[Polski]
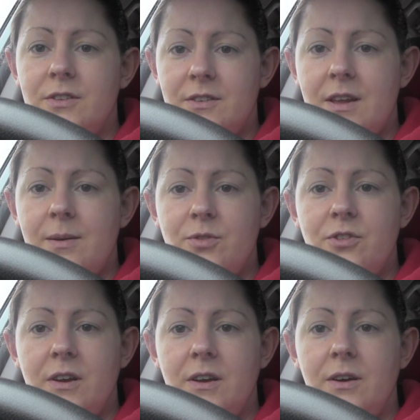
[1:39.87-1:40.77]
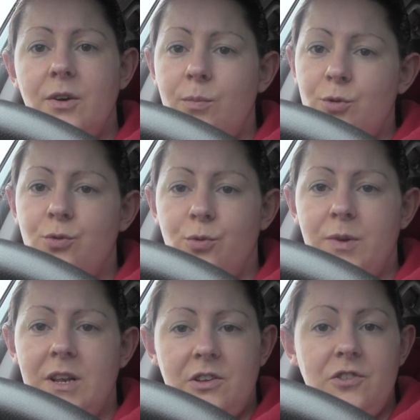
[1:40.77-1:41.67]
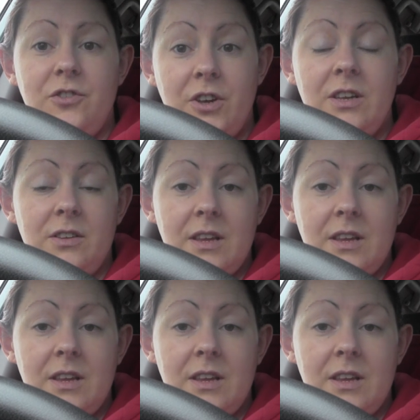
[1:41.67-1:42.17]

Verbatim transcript: staram się komuś umilić dzień